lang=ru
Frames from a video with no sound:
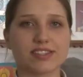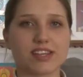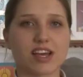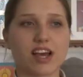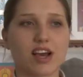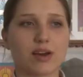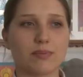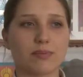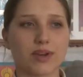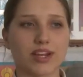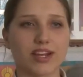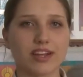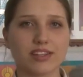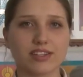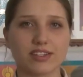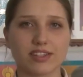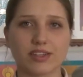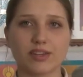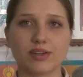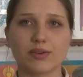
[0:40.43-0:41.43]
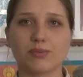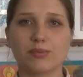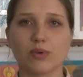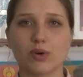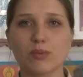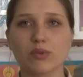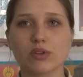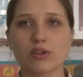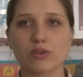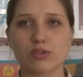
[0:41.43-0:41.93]
за проекты по
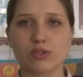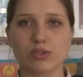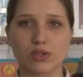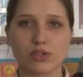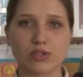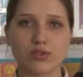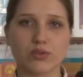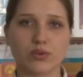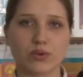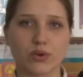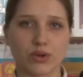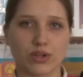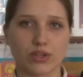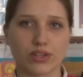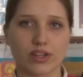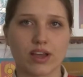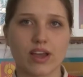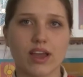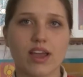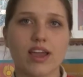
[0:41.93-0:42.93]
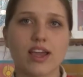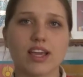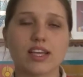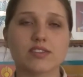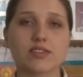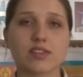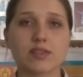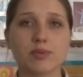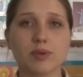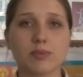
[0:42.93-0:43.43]
благоустройству города. Из
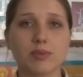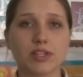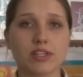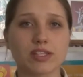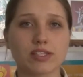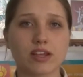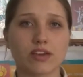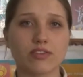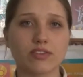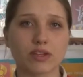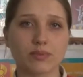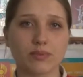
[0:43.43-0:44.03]
восьми предоставленных